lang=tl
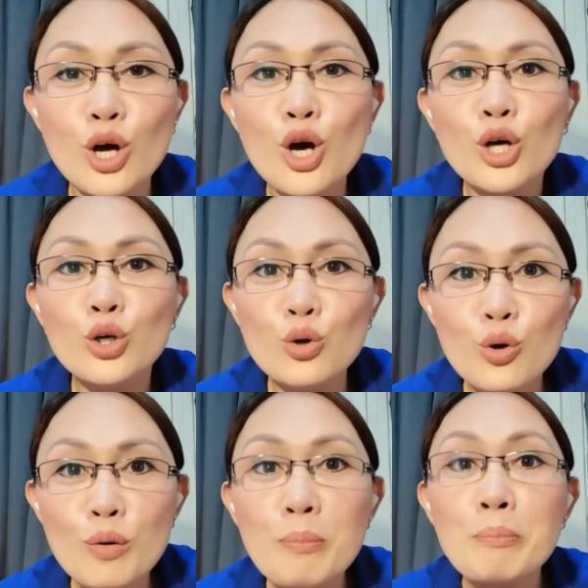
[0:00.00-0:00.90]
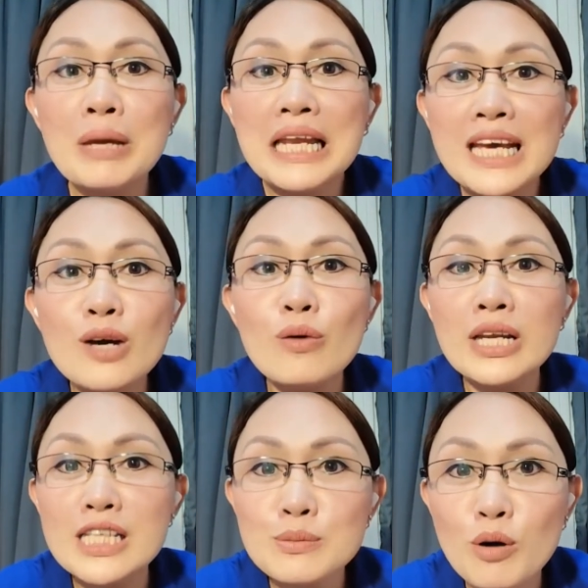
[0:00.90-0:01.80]
yung
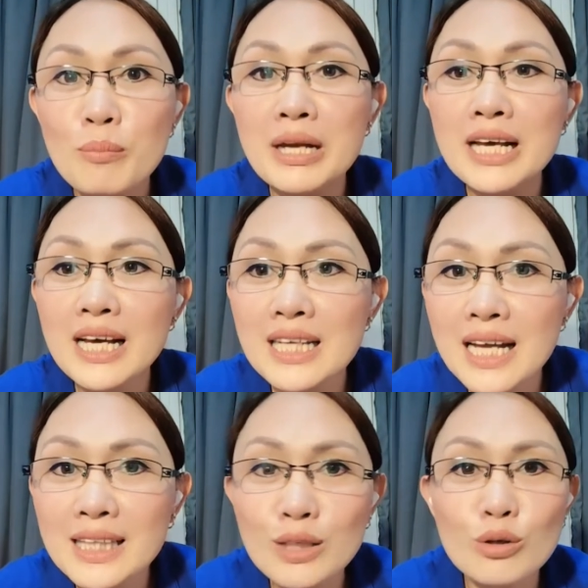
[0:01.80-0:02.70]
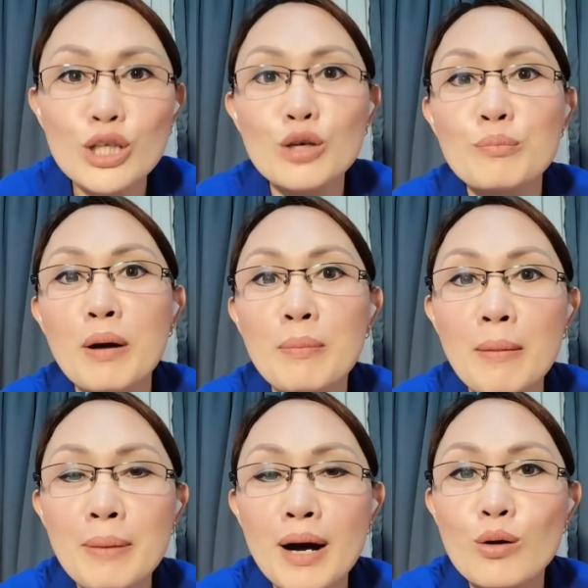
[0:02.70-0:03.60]
bilingualismo. Balikan natin ulit yung
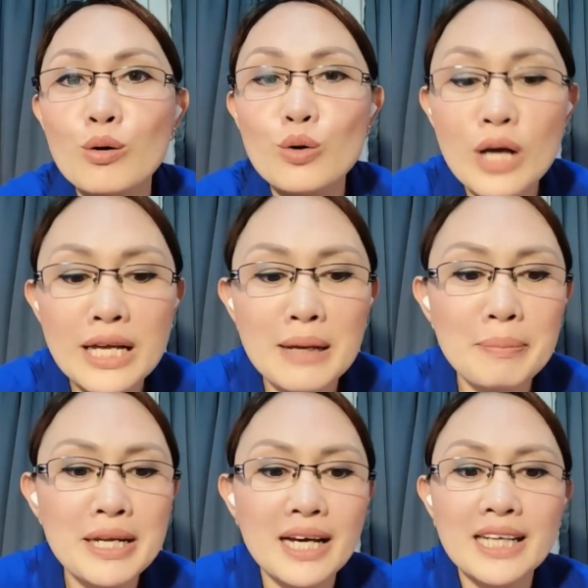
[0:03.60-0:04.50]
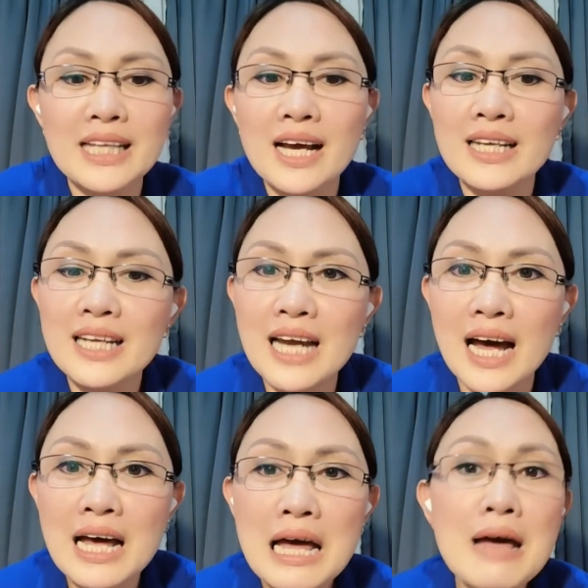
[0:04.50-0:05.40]
pagpapakahulugan na ipinakita kanina.
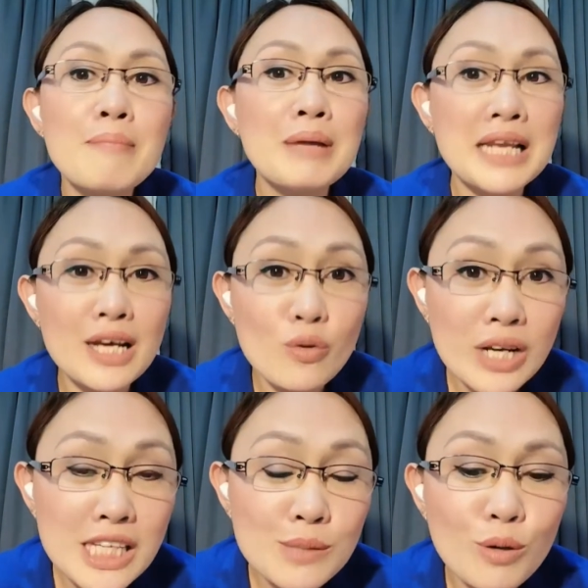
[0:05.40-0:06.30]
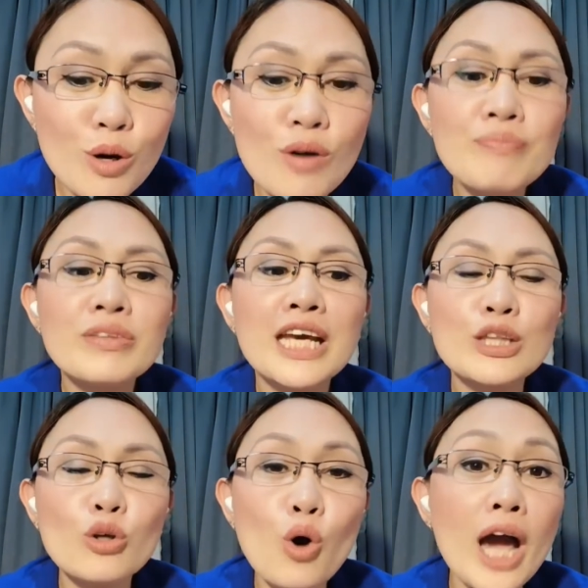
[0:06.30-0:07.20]
Bilingualismo,
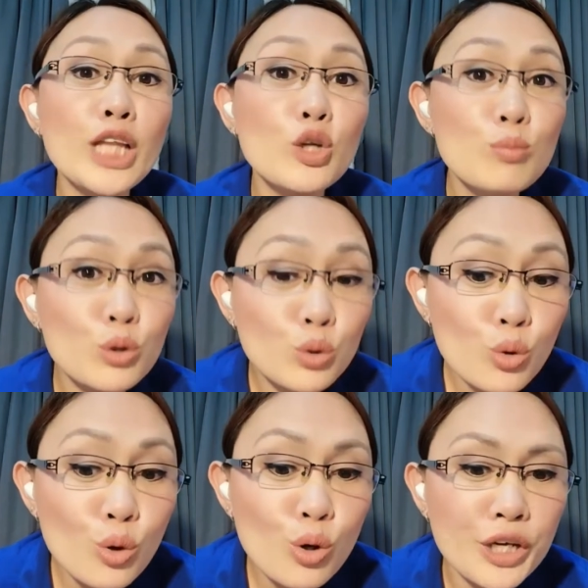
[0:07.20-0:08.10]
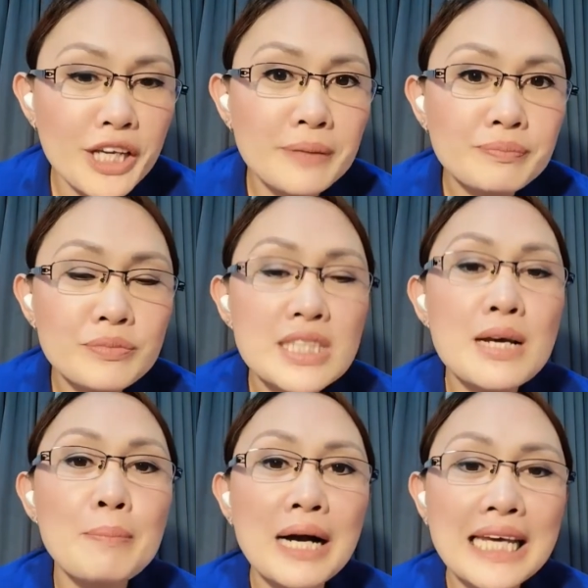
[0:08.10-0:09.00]
ito ay tumutukoy sa
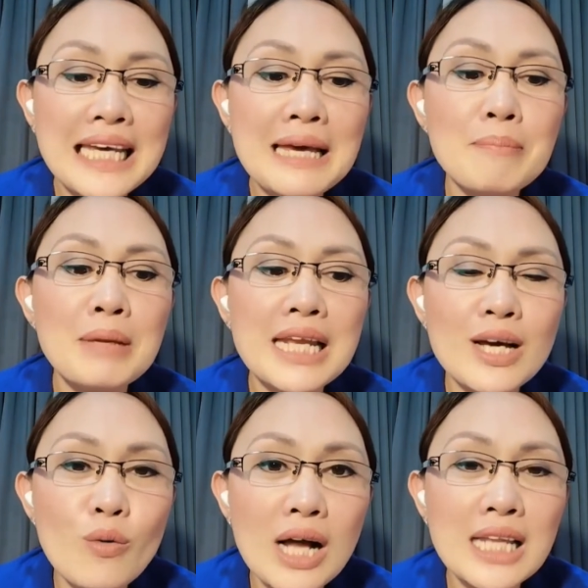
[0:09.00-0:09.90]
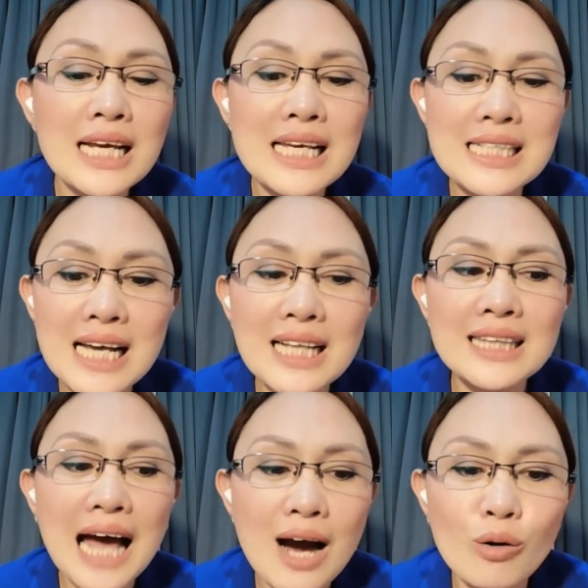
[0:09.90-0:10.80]
pagiging bilingual ng isang
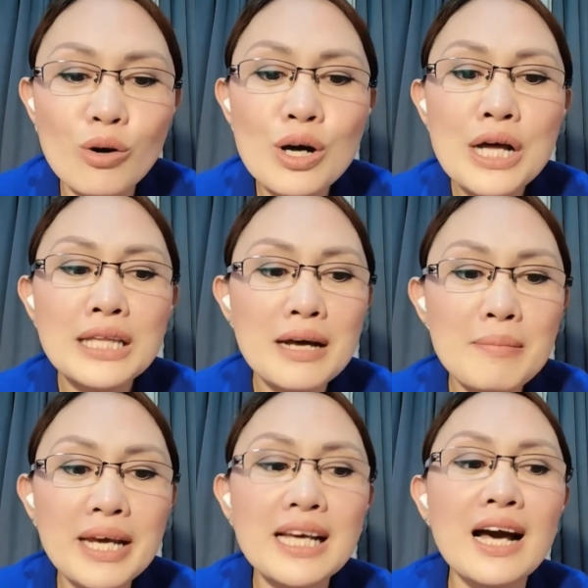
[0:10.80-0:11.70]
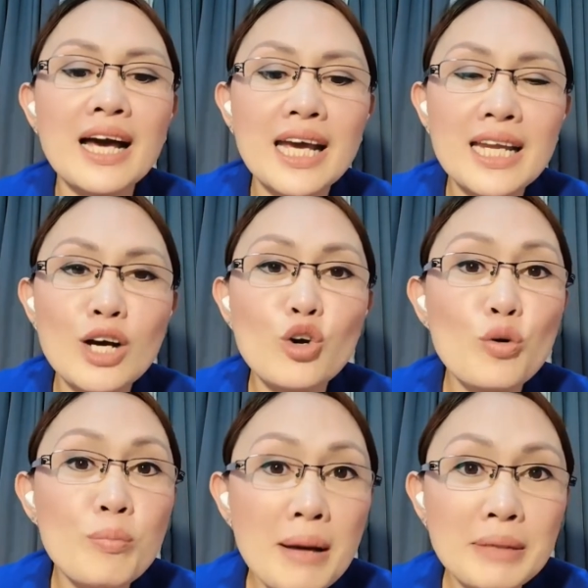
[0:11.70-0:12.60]
tao na may kakayanang gumamit